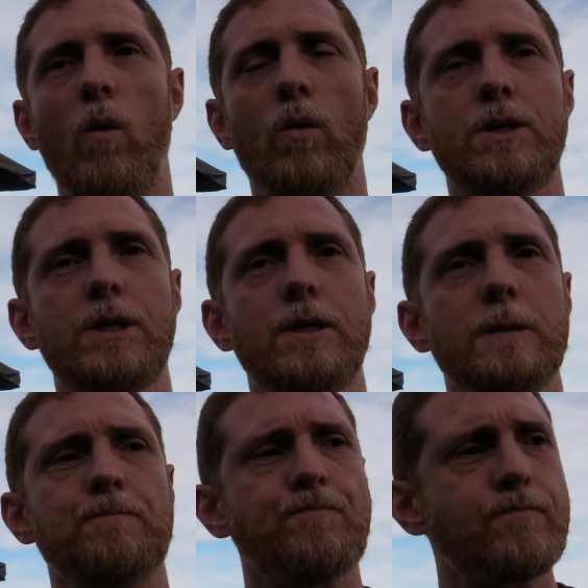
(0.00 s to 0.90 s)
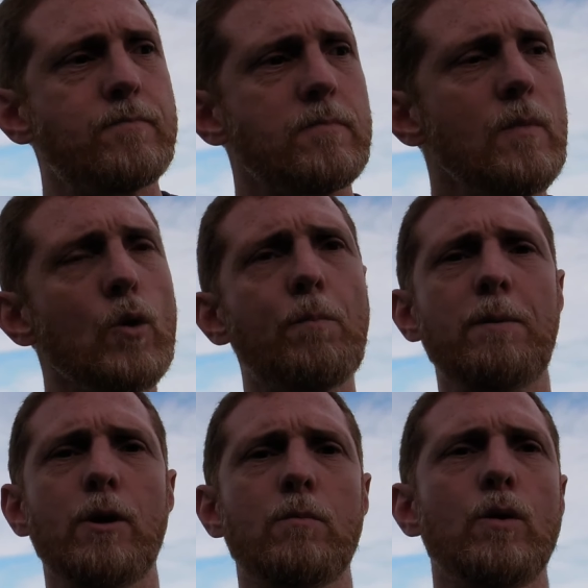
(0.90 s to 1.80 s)
onde
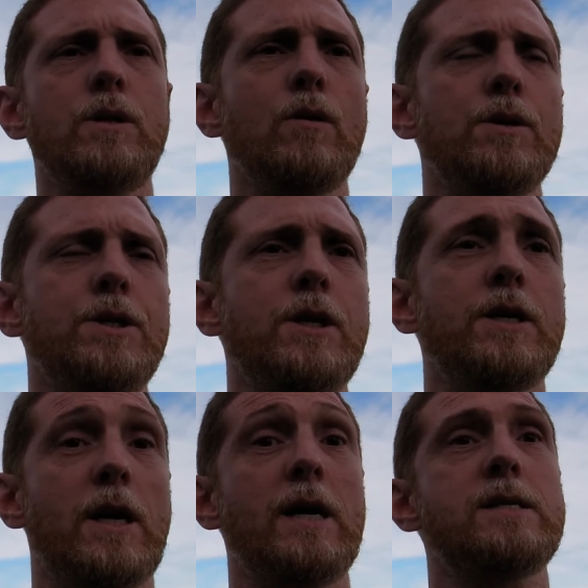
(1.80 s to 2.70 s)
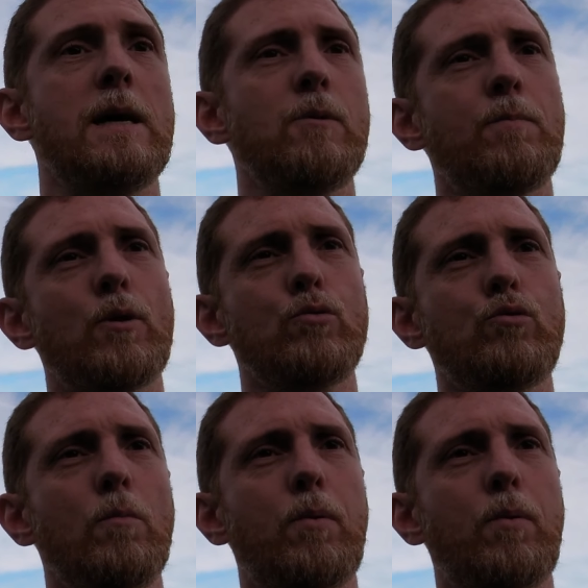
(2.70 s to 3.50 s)
primeiro modelo a gente já recebe um produto